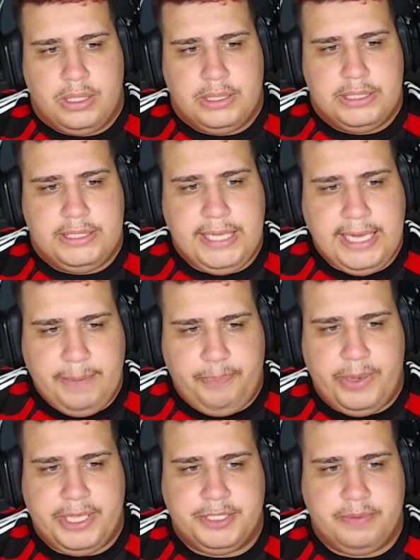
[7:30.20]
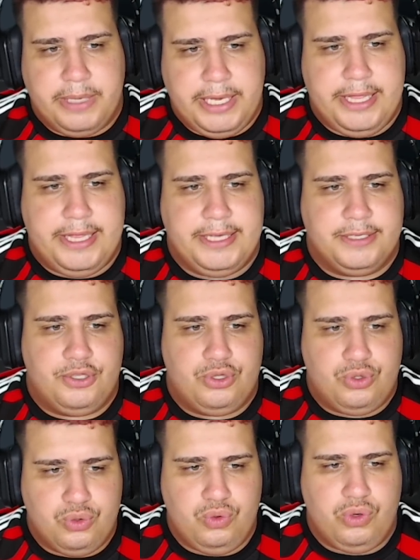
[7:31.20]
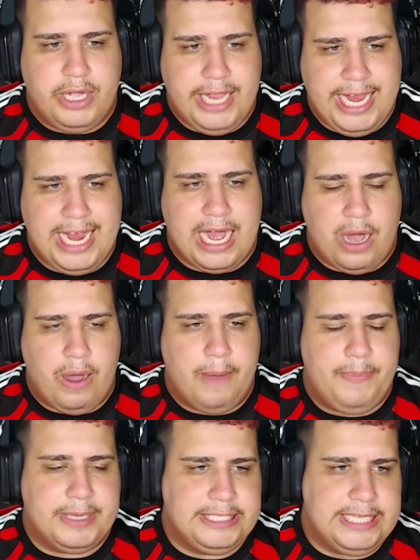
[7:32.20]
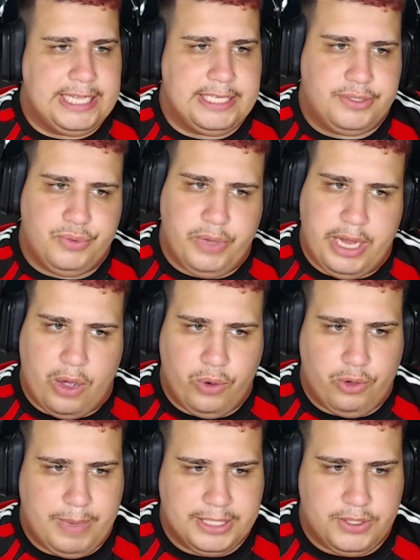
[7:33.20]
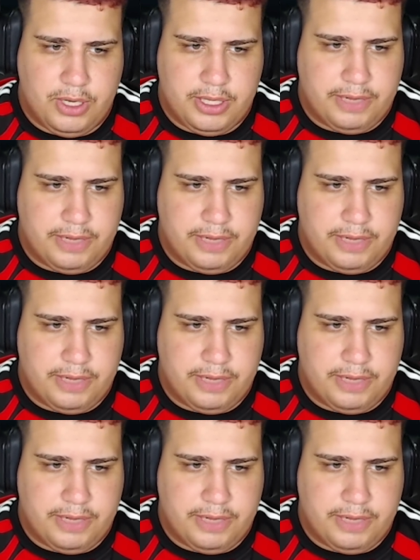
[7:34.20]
Simplesmente surreal, rapaziada. Surreal o que o Barcelona tá